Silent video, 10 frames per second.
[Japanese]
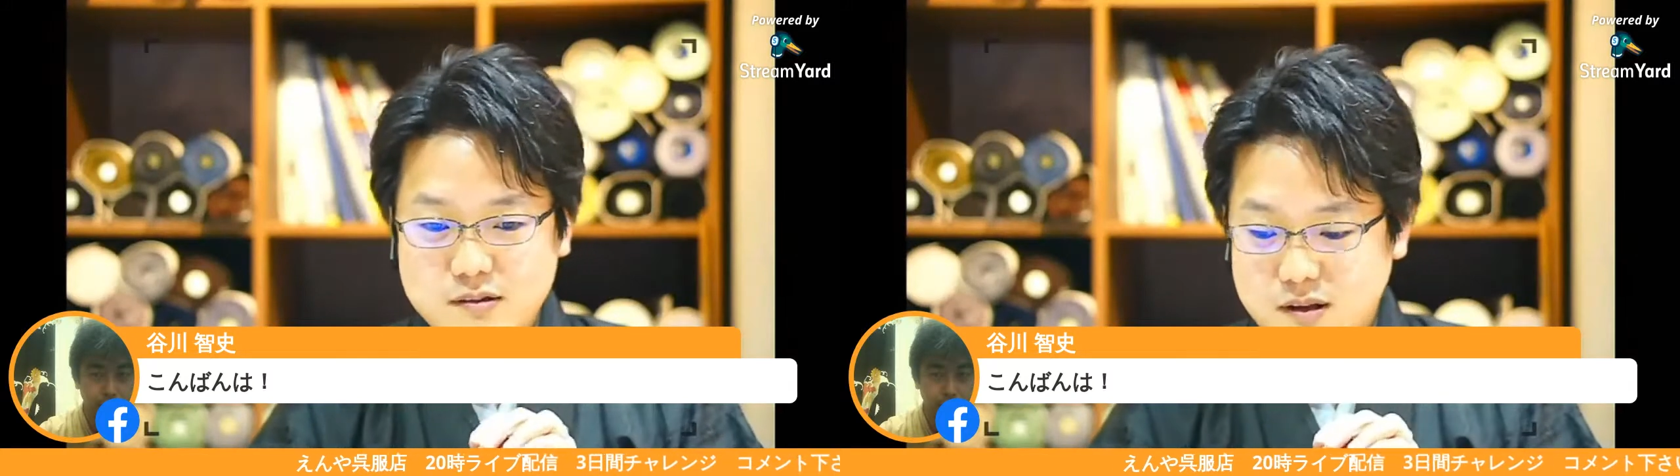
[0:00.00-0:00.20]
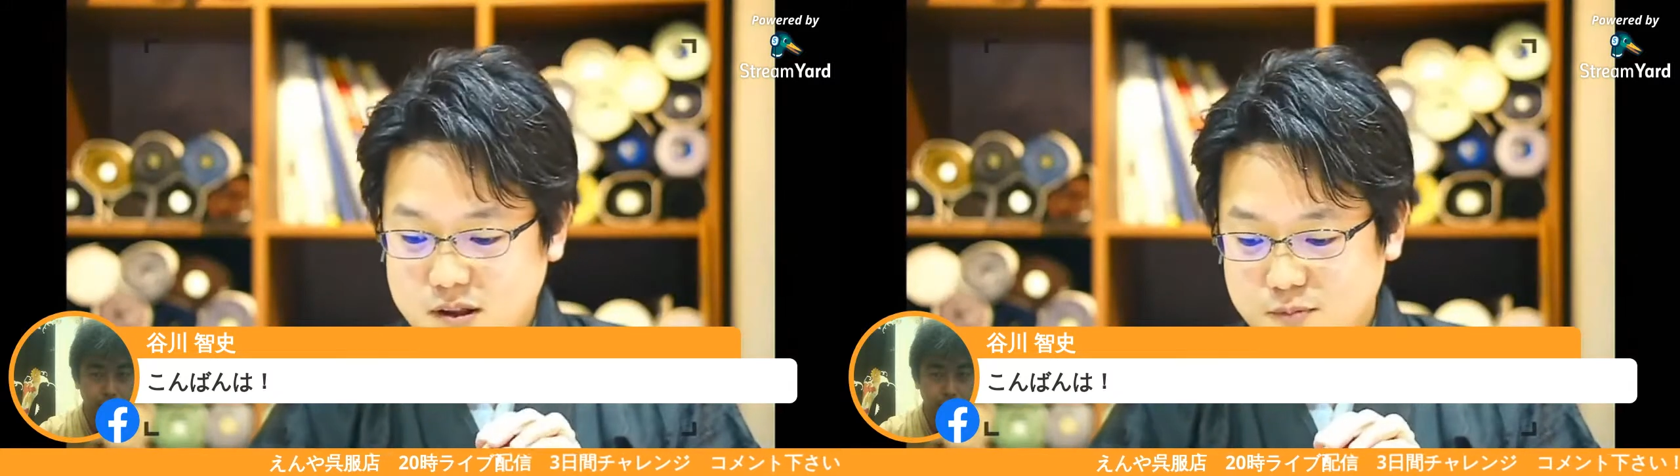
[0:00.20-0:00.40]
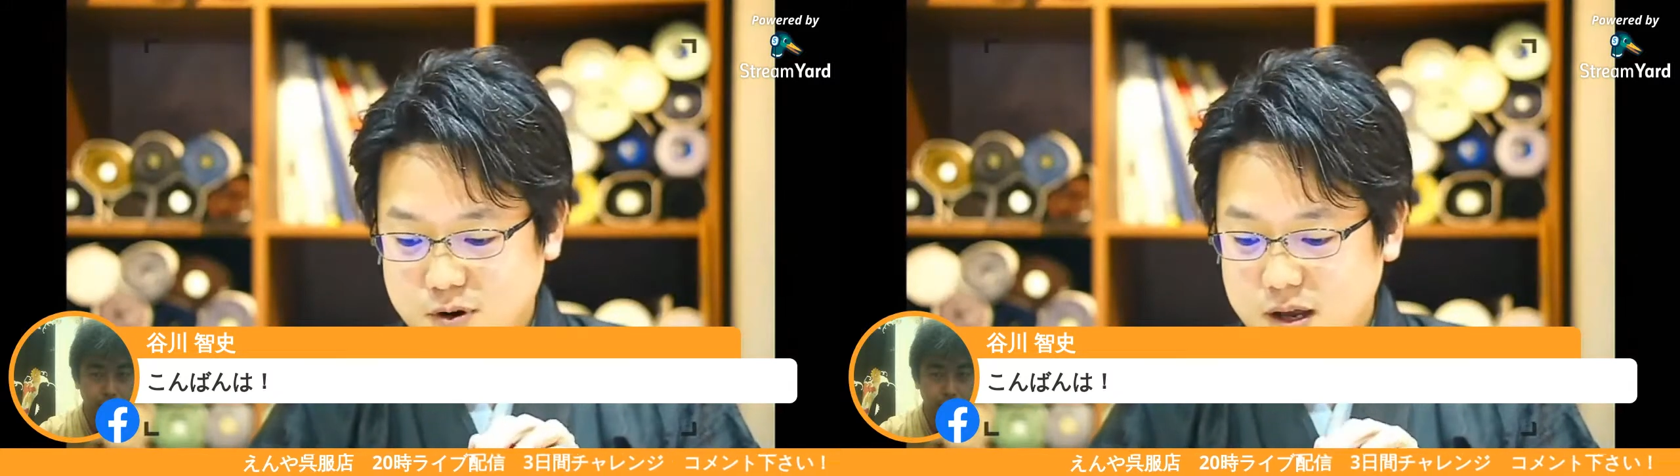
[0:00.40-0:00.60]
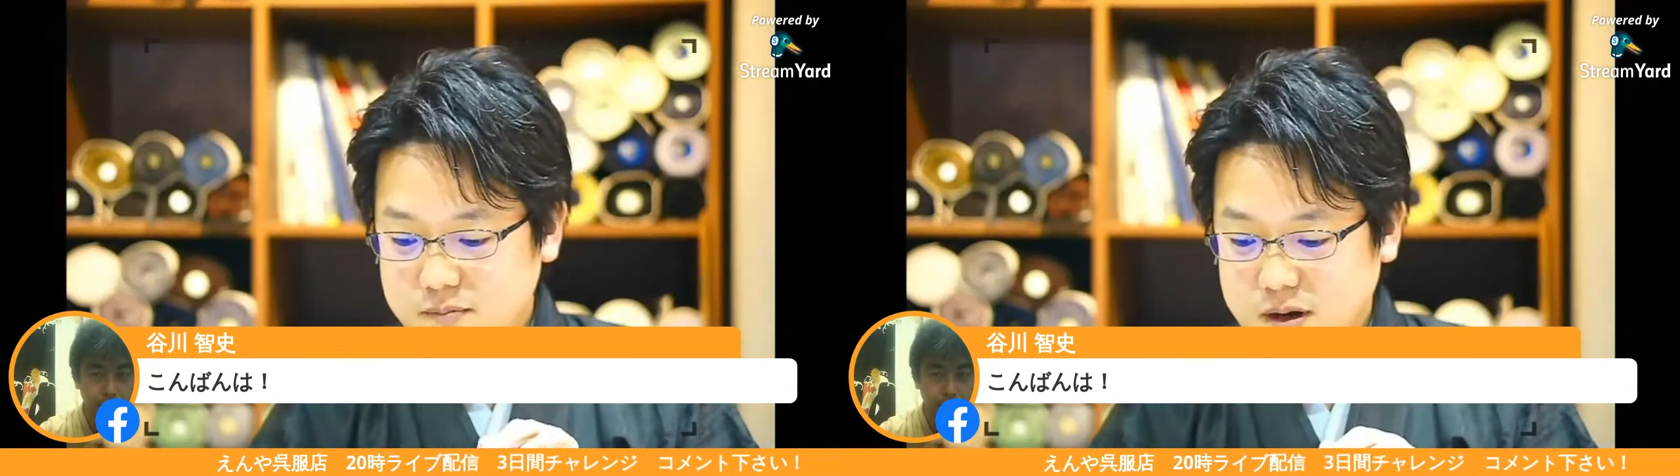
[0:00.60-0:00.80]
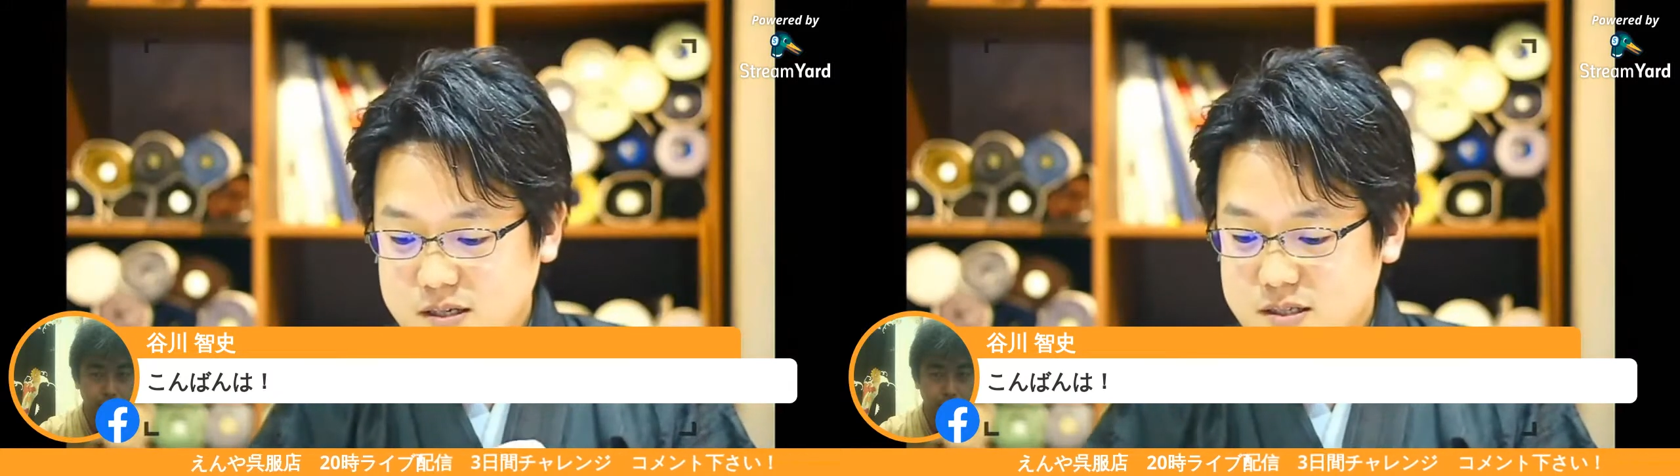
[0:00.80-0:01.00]
せてもらい
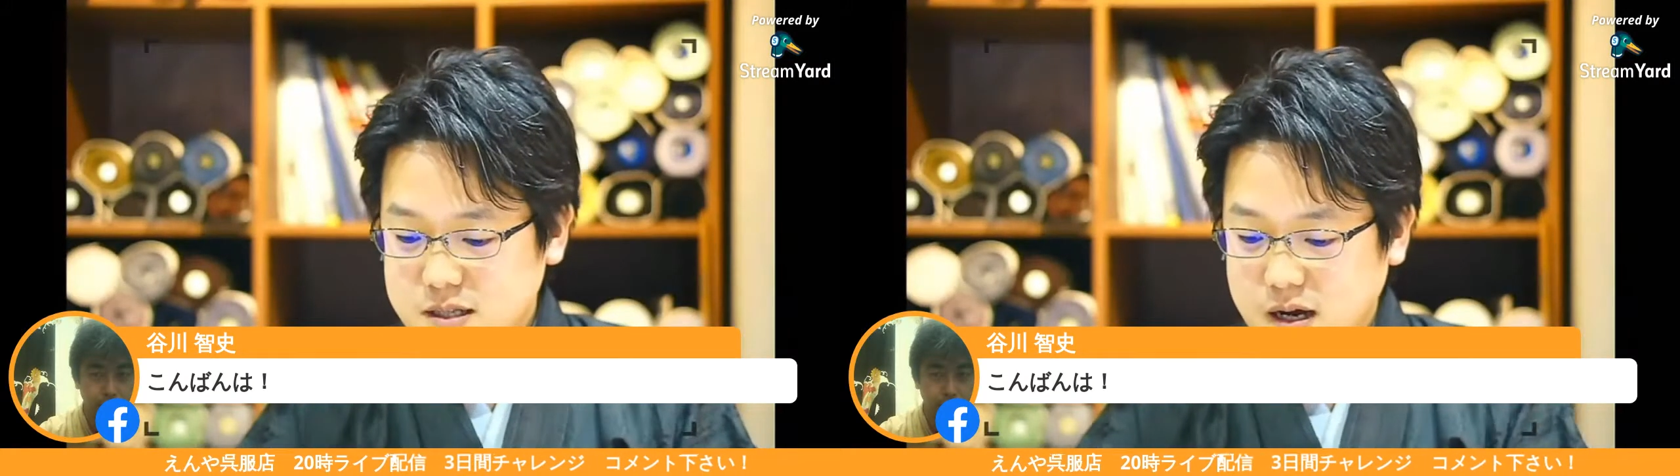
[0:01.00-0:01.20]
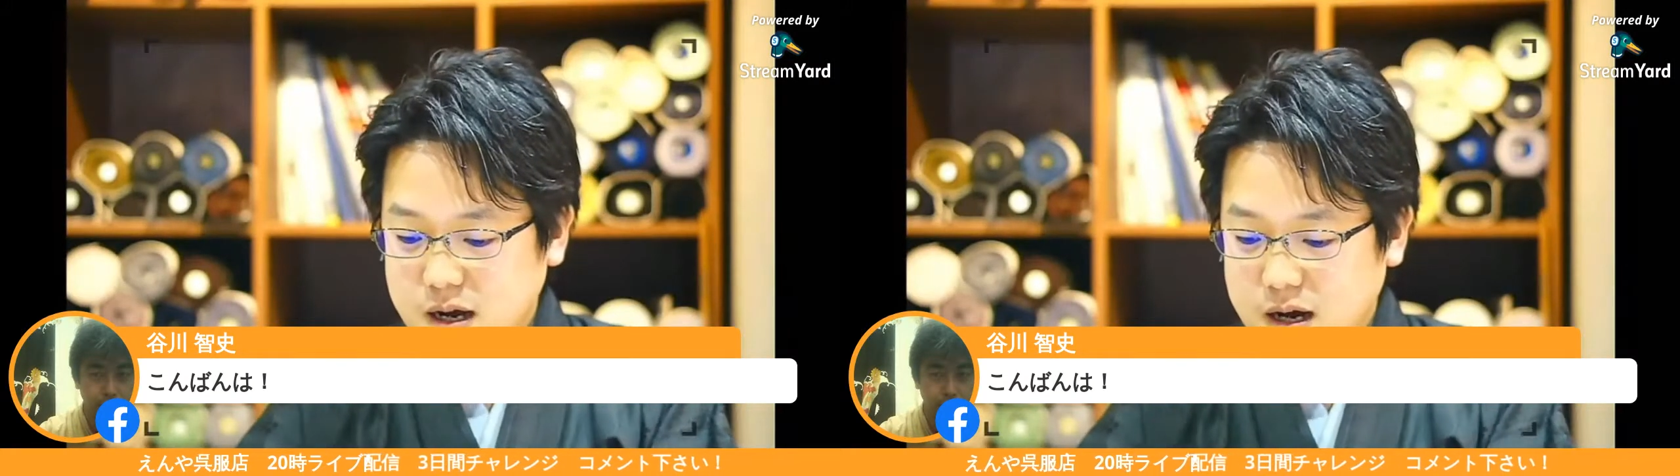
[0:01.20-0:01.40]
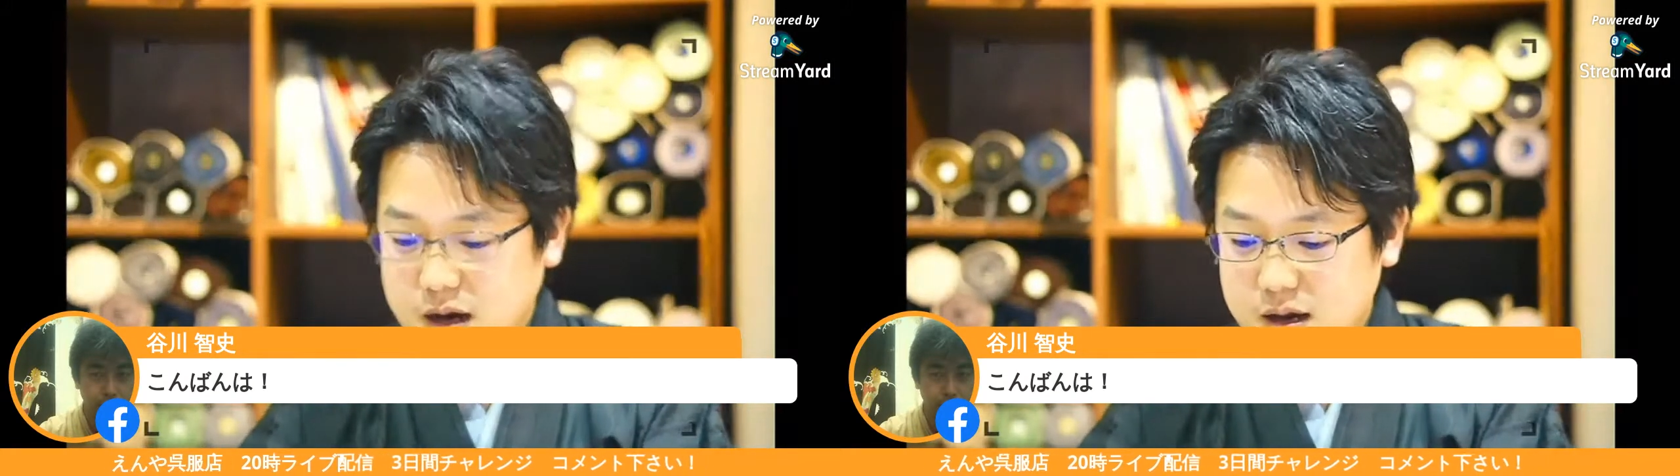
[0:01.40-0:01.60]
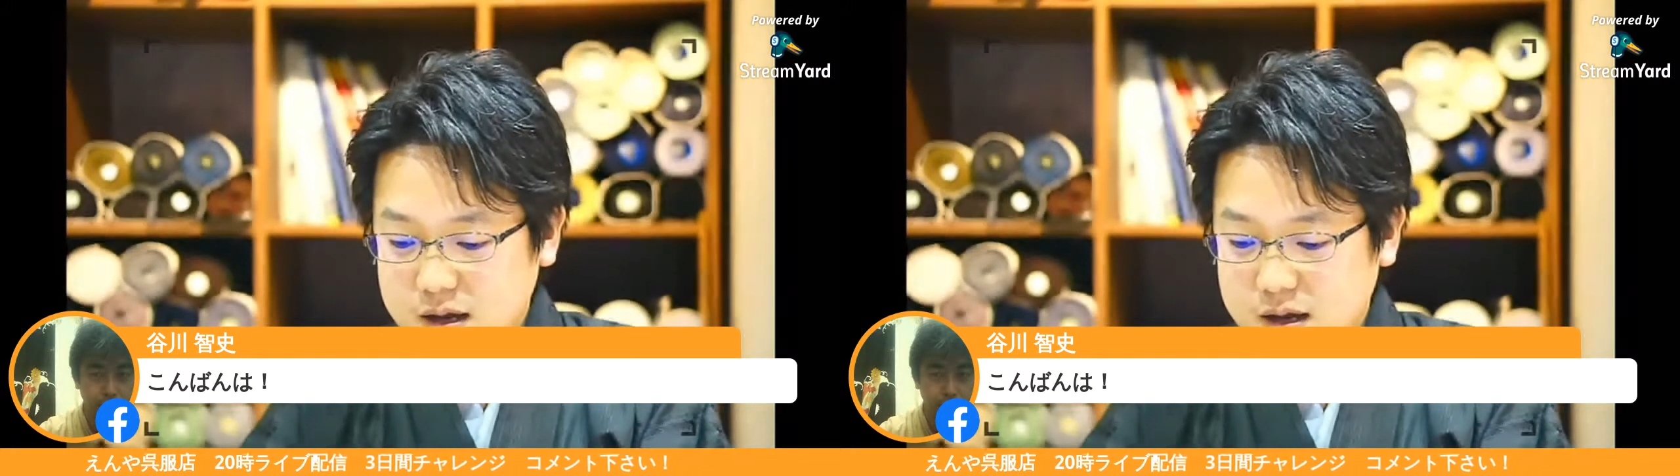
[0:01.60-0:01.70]
ましたが、